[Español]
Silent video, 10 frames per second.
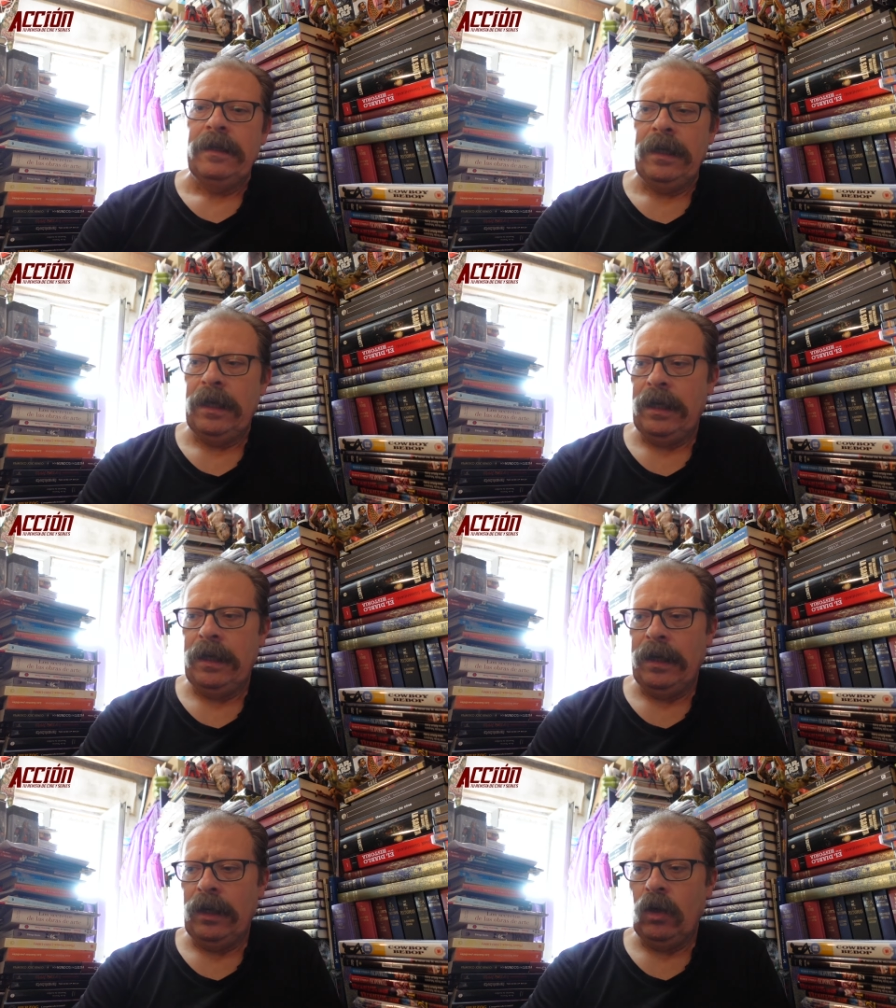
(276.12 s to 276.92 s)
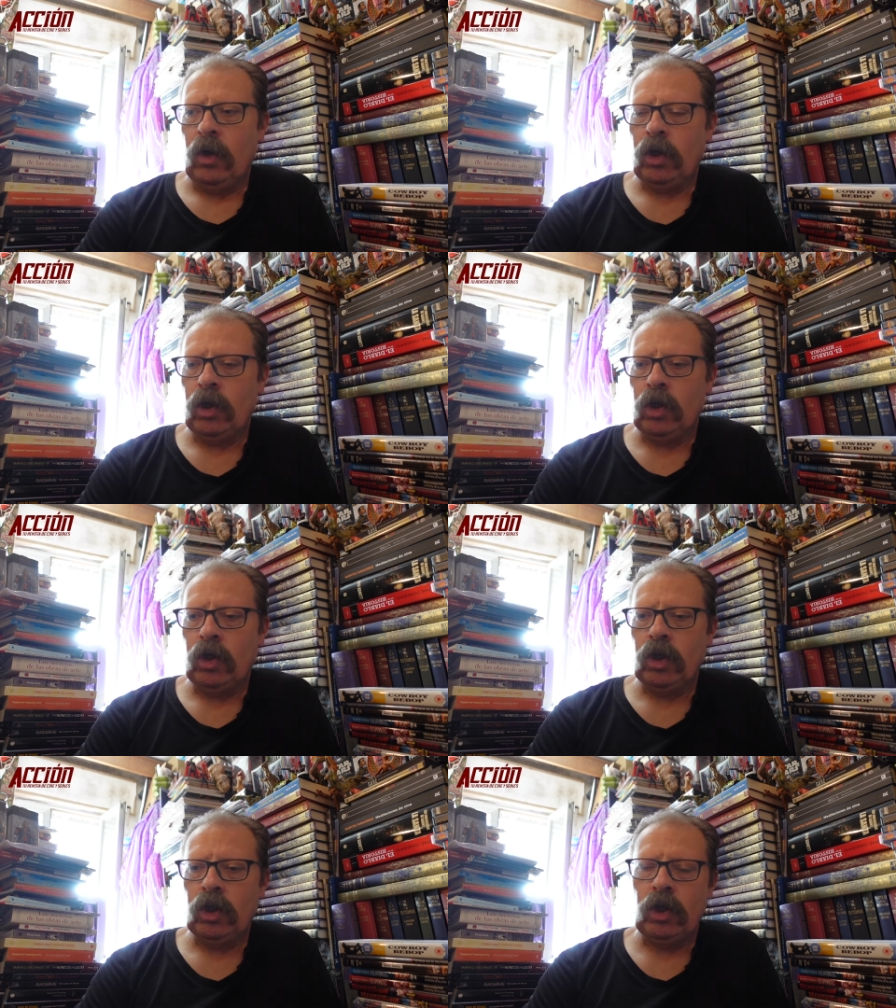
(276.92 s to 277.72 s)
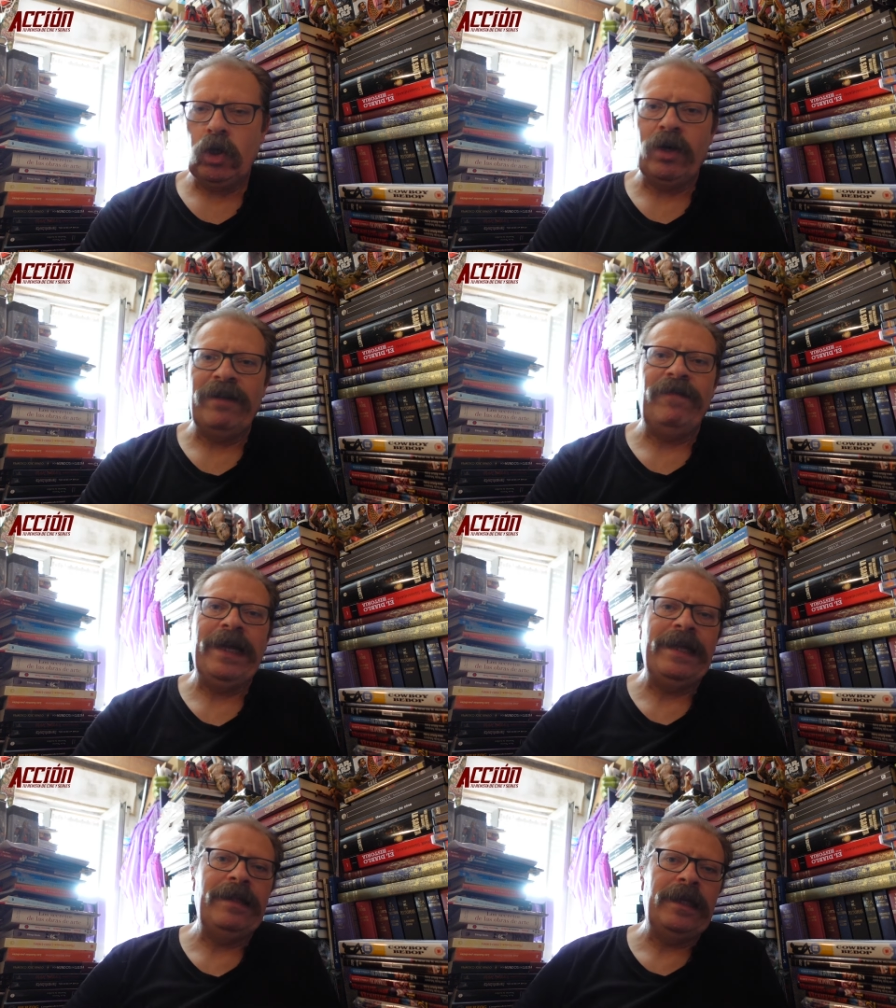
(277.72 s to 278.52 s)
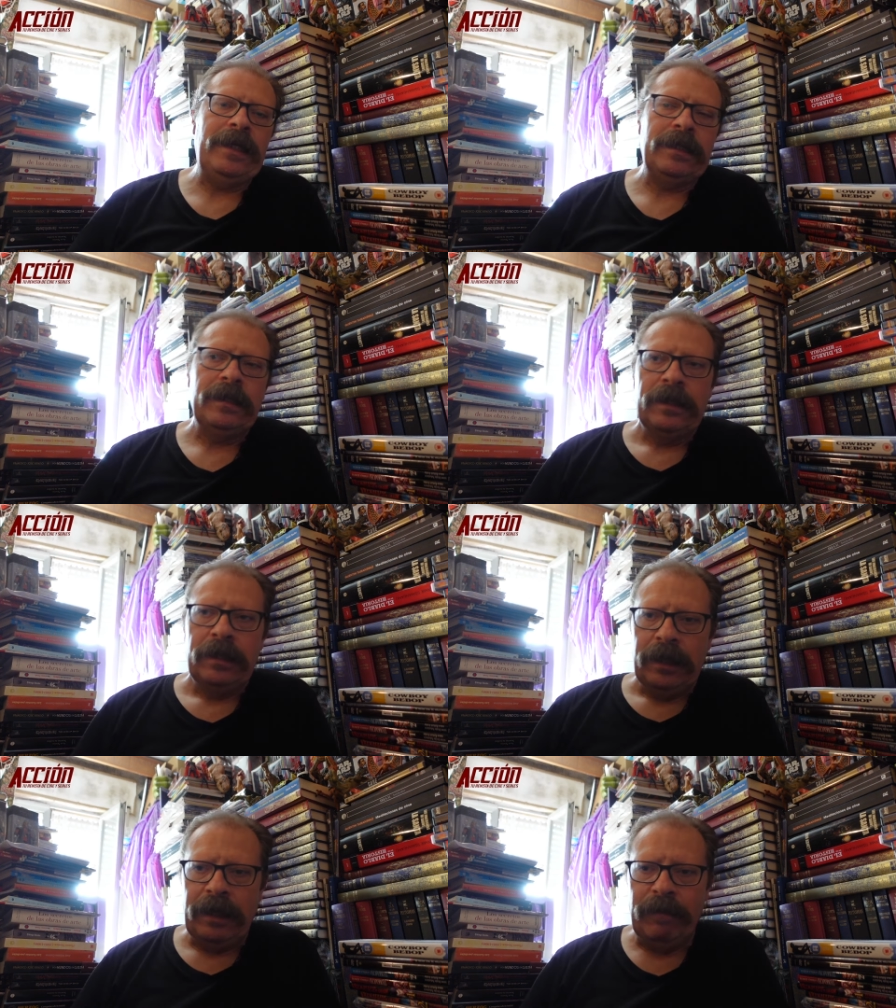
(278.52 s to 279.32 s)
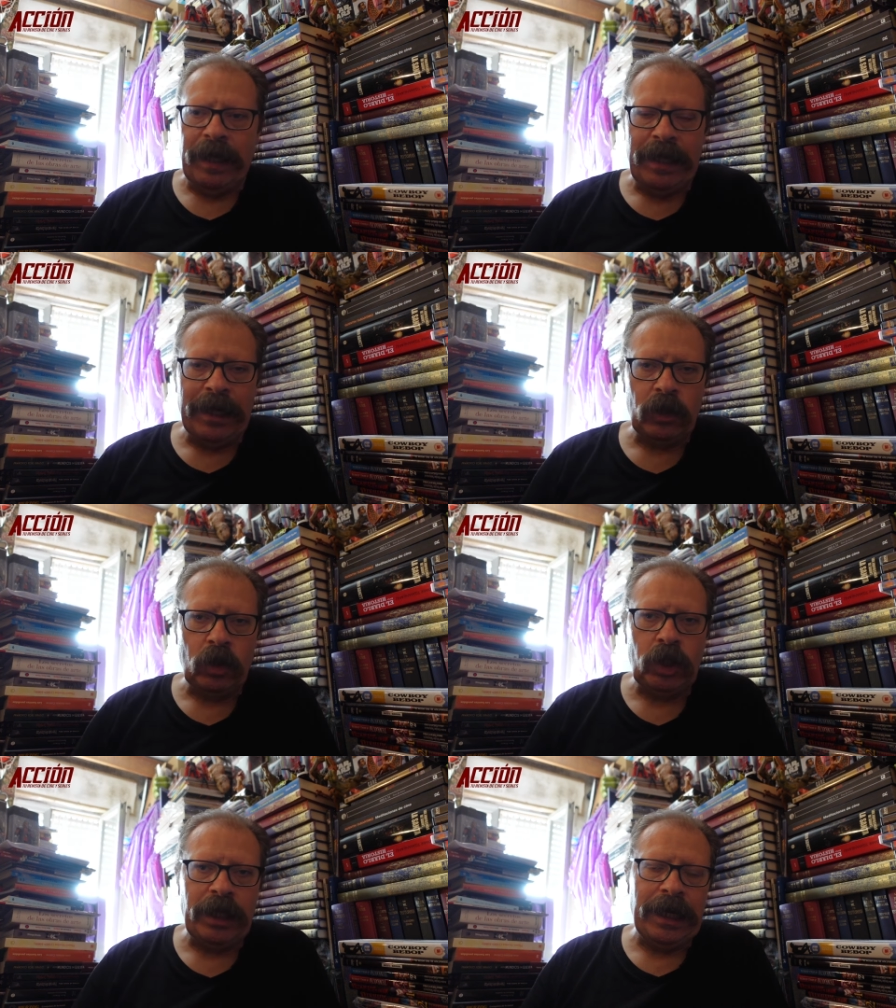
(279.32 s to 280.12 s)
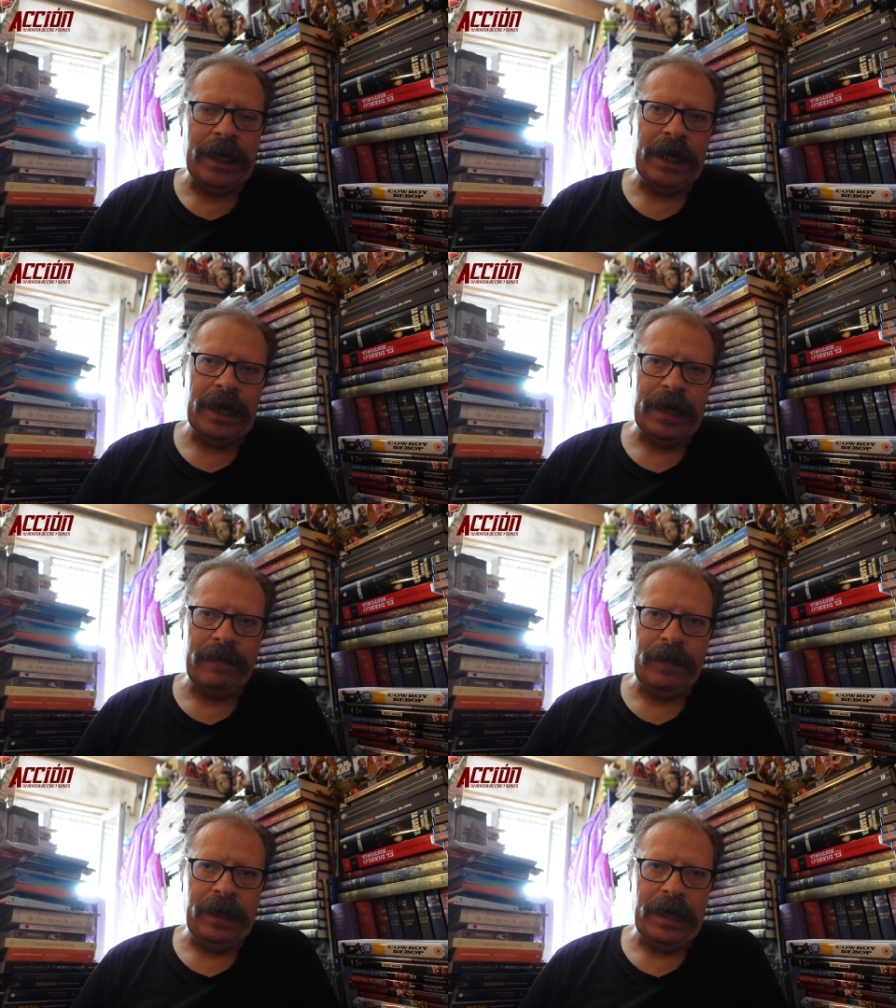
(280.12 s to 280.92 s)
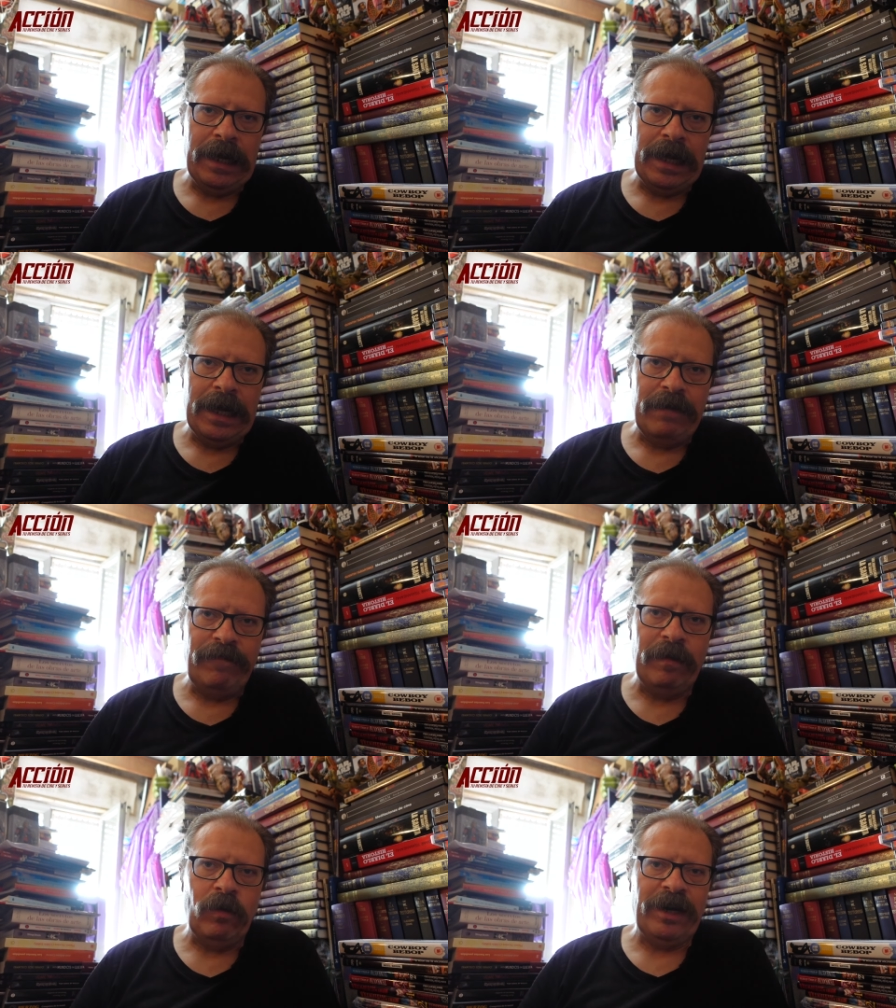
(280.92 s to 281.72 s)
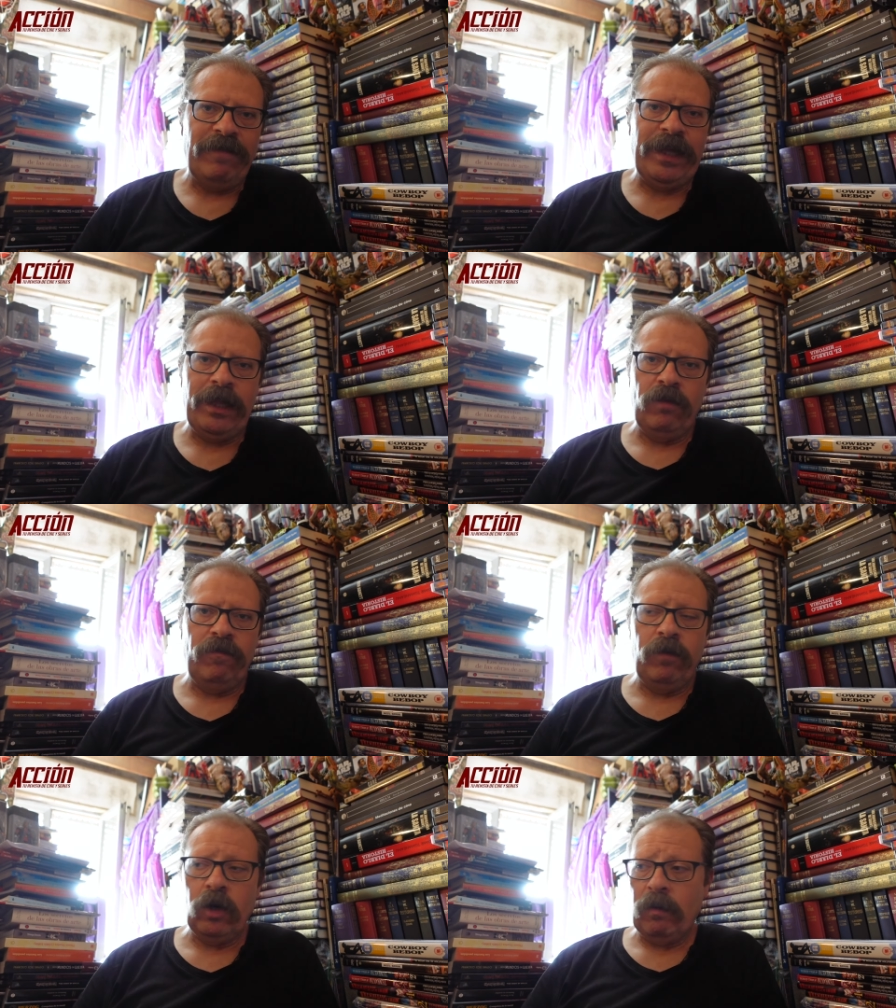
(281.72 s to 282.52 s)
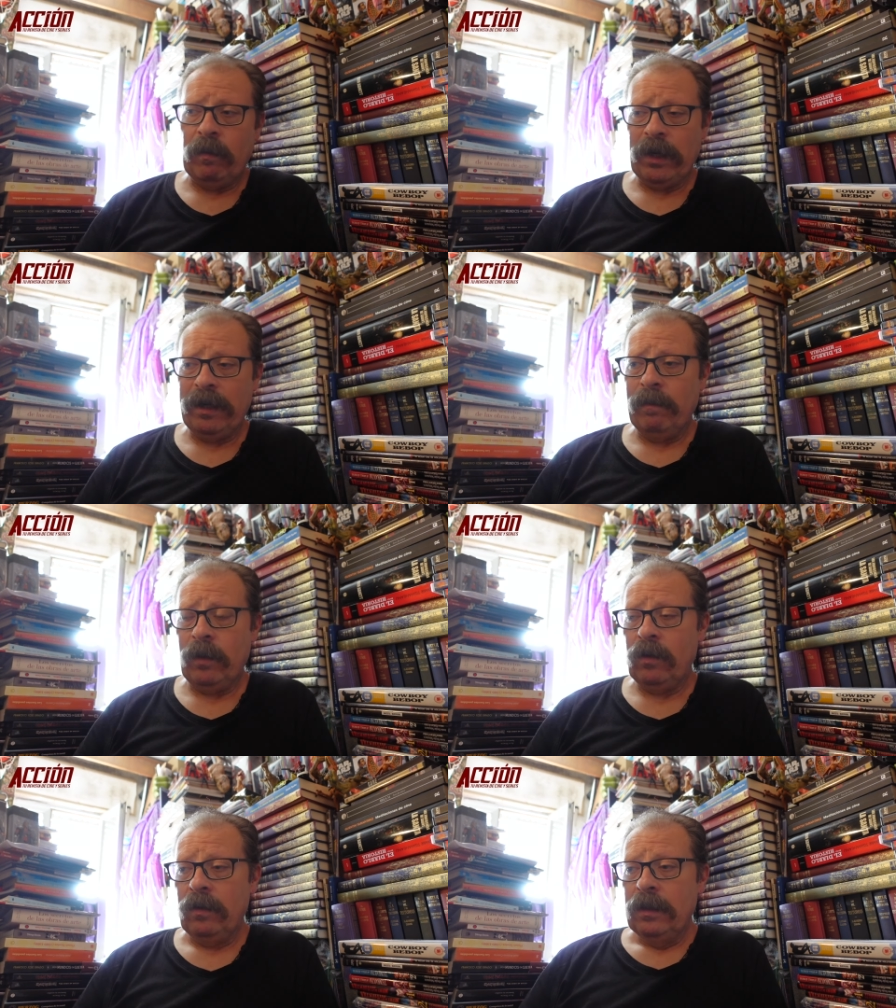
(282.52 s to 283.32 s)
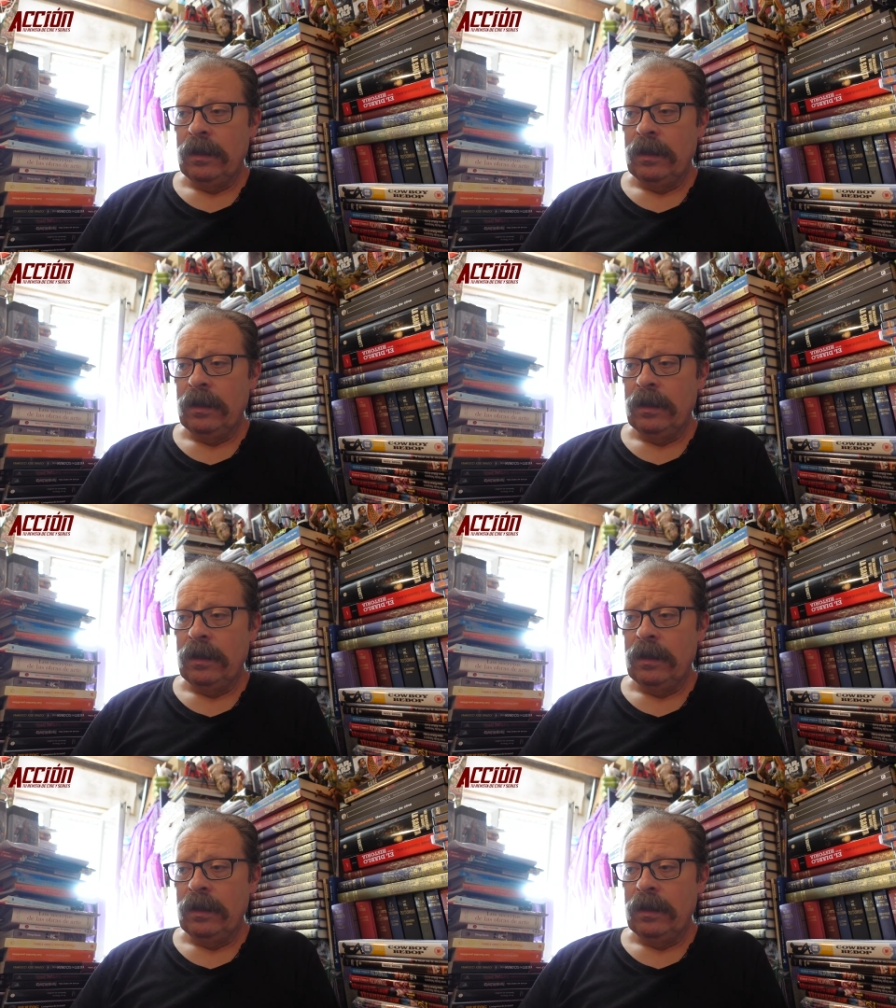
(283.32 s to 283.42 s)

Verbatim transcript: eh, otros, otros referentes inmediatos de la, filmografía de John Ford, como por ejemplo